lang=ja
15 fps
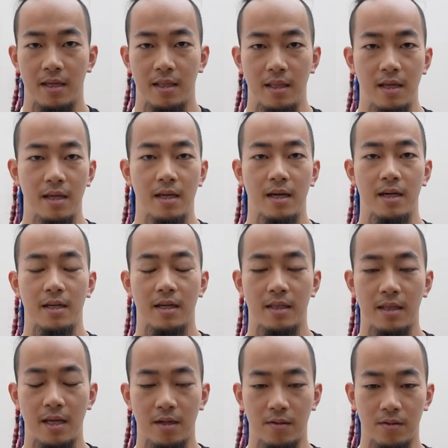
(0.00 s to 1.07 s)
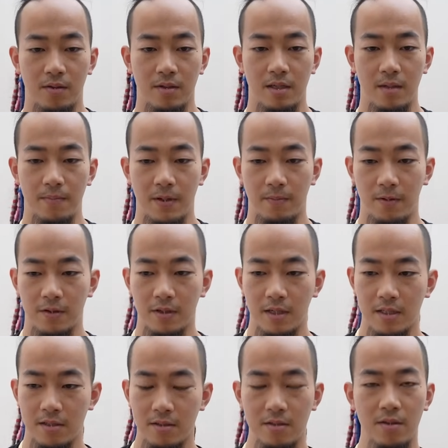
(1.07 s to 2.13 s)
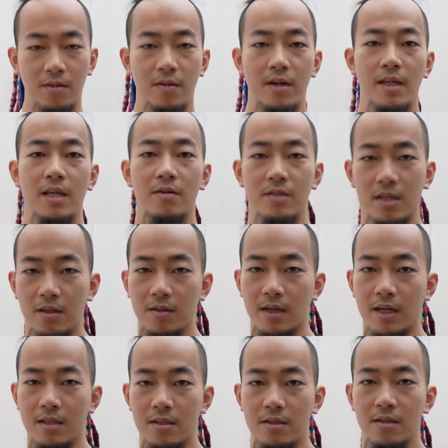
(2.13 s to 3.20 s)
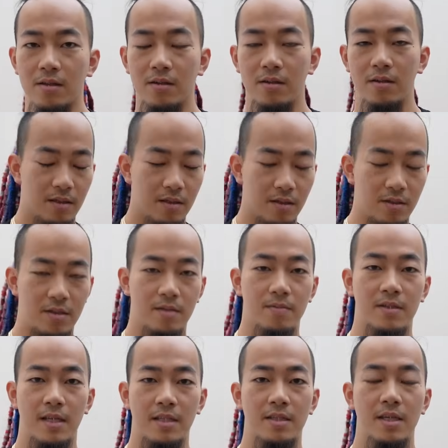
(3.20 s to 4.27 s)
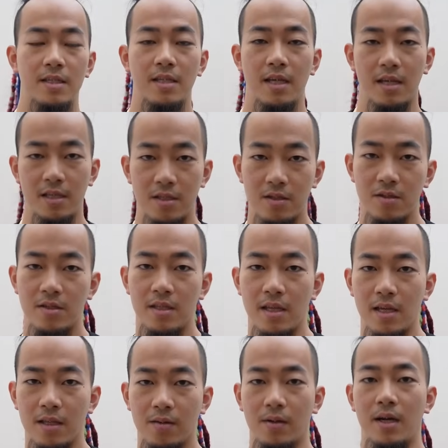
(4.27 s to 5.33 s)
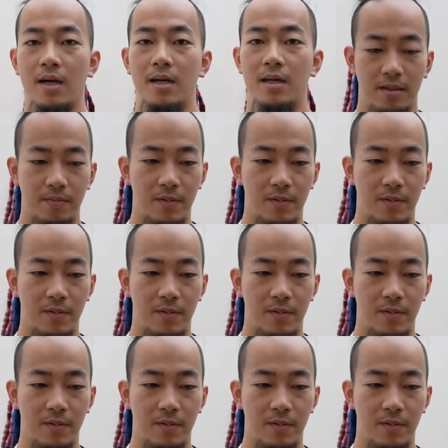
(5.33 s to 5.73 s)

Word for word: でありがたいことにやっぱ僕がずっとトレーナーをしてるとかずっと YouTube 撮影して編集してとか